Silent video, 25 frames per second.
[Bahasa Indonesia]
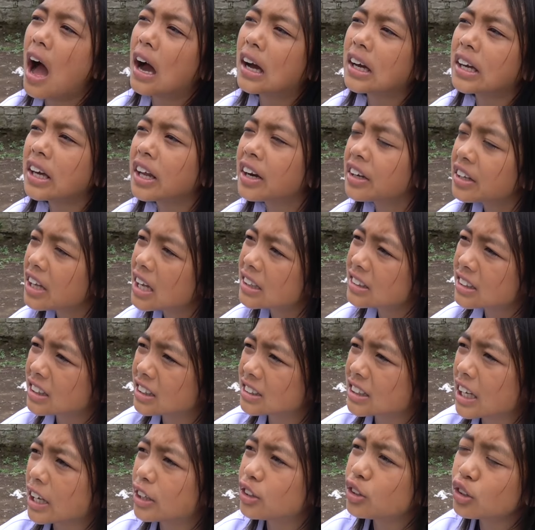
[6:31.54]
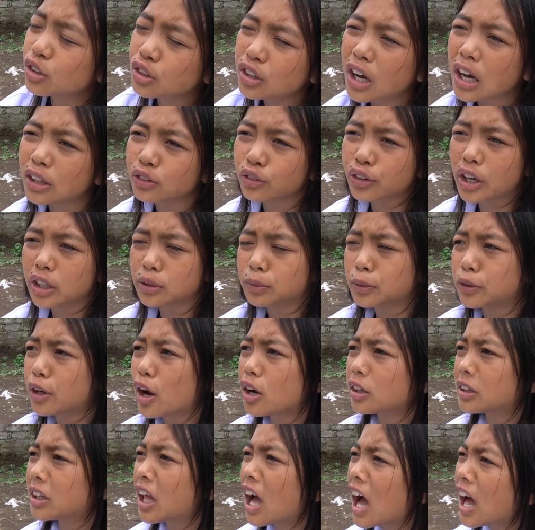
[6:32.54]
Akhirnya selesai juga tugas Bu
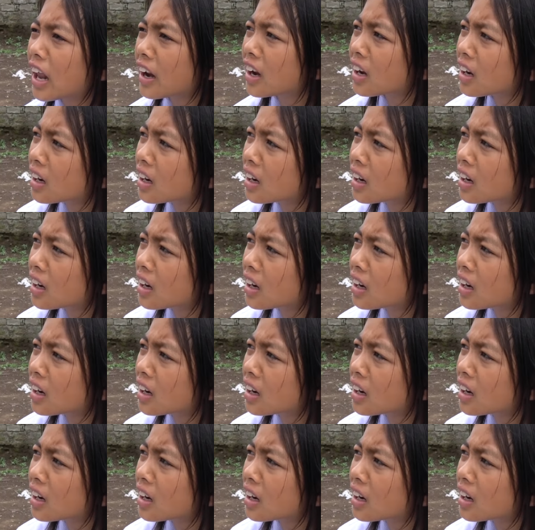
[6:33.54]
Dokter.